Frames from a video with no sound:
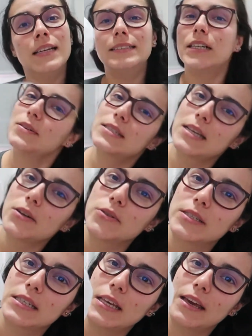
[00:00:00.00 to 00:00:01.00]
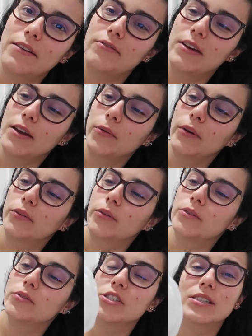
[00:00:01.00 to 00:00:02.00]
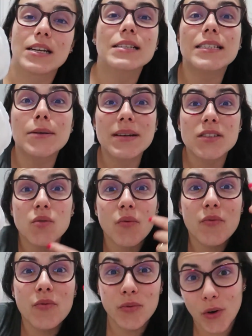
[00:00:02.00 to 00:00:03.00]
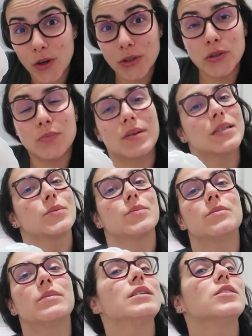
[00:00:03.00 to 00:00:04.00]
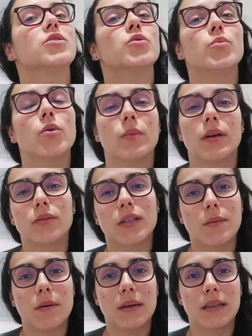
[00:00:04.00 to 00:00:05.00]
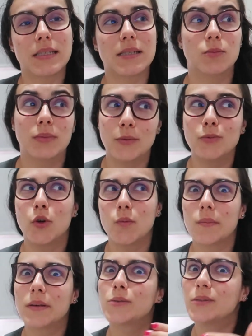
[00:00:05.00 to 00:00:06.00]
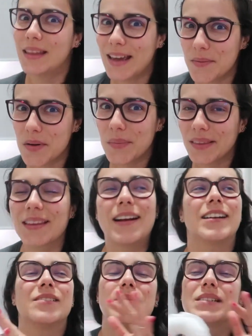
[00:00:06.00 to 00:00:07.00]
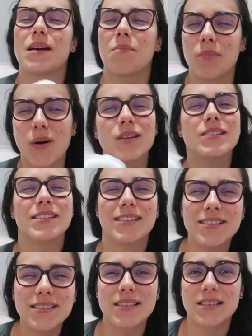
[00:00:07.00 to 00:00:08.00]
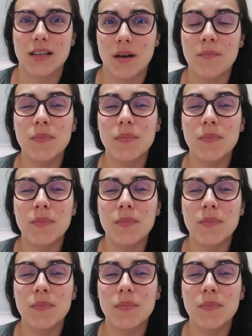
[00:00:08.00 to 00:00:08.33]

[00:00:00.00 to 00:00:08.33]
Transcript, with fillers: Então essa rosquinha vem com o intuito de trazer mais conforto para as mamães no momento da amamentação, não no momento de amamentar, né, mas após e antes das